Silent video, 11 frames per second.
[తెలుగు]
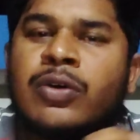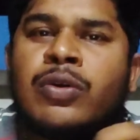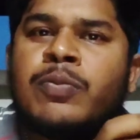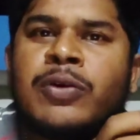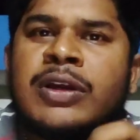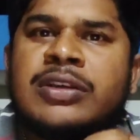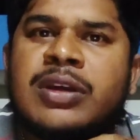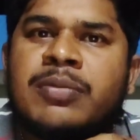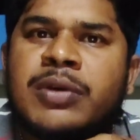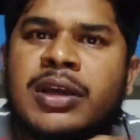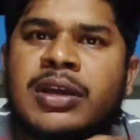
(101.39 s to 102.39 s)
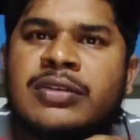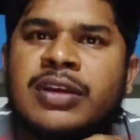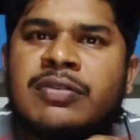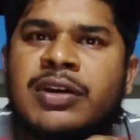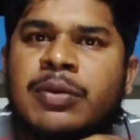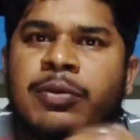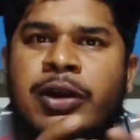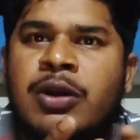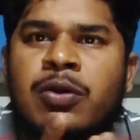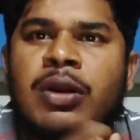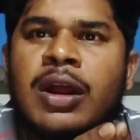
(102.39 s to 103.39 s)
గ్రూప్ టూ ఎగ్జామ్కి చదివేటప్పుడు
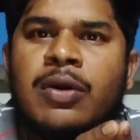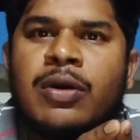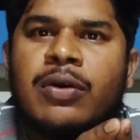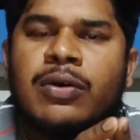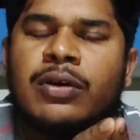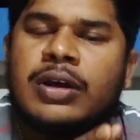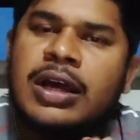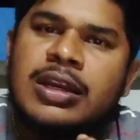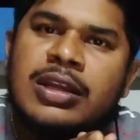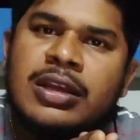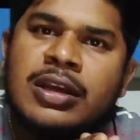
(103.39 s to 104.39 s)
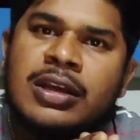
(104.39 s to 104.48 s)
రెండు ఒకలా ఉండవు కానీ